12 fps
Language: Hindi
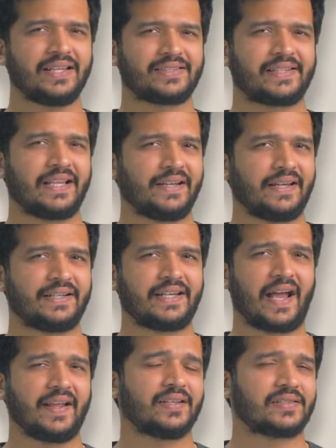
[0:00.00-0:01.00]
इसके लिए
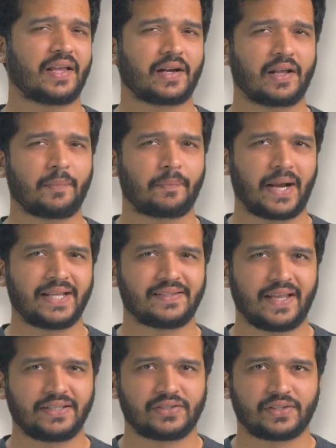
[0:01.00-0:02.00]
ढाई हजार का प्राइस
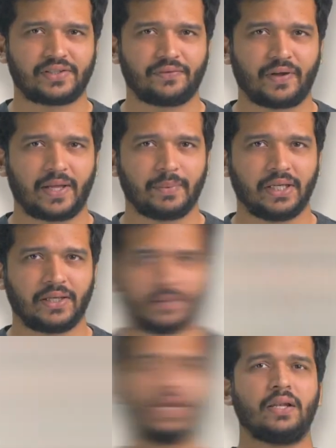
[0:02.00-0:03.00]
हाइक जस्टिफाइबल है
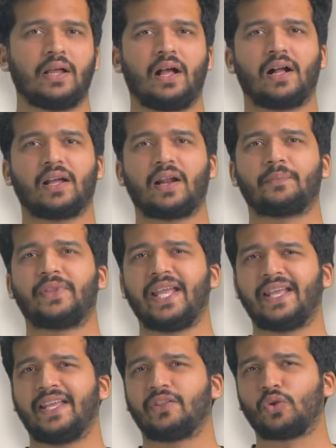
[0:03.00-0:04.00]
वेल well, अगर आप
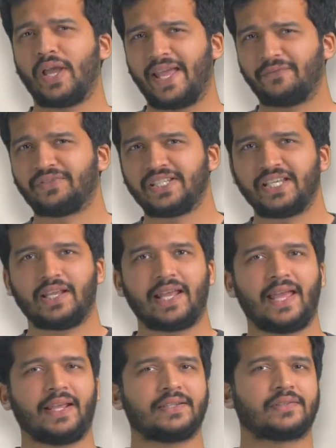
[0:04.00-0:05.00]
देखें तो
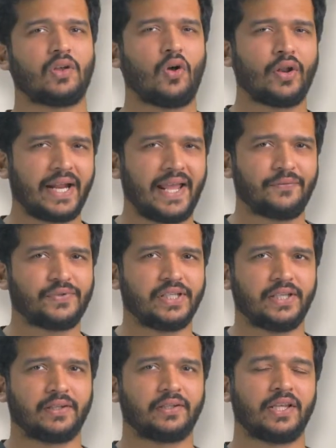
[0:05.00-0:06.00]
एफ और एफ
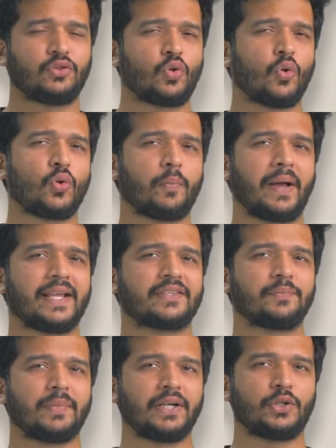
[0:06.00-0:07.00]
ये दोनों
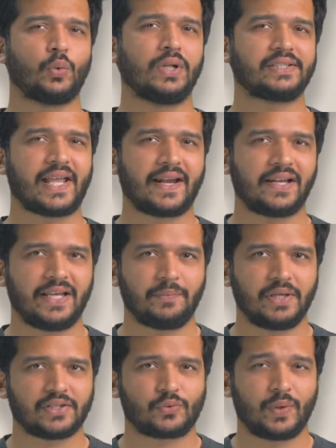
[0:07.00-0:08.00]
बाइक्स में डुअल चैनल
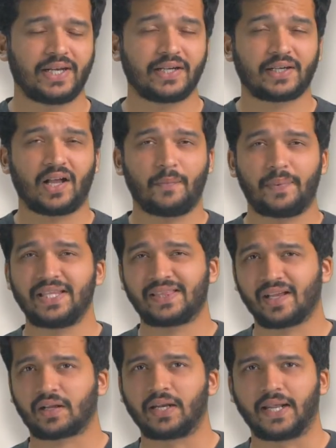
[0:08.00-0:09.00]
एबीएस वेरिएंट अभी
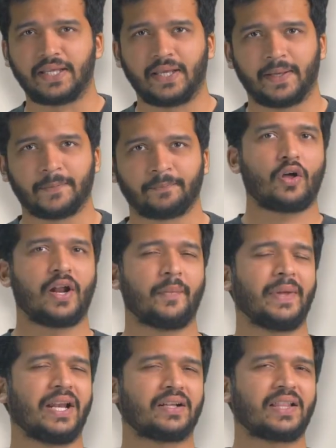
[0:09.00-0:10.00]
तक नहीं है और
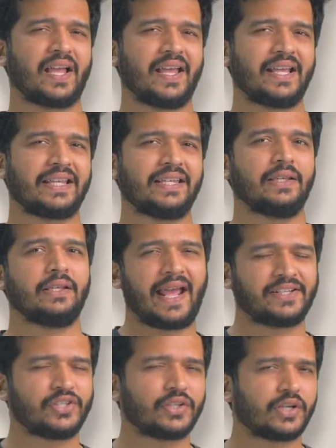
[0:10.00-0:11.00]
हमें लगता है कि
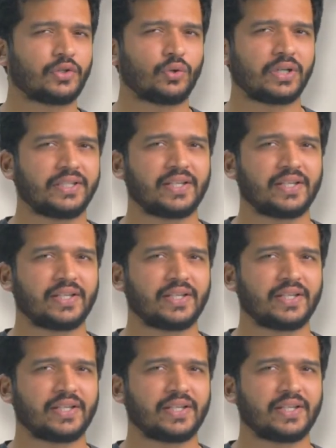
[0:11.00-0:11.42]
ट्रैक्शन कंट्रोल की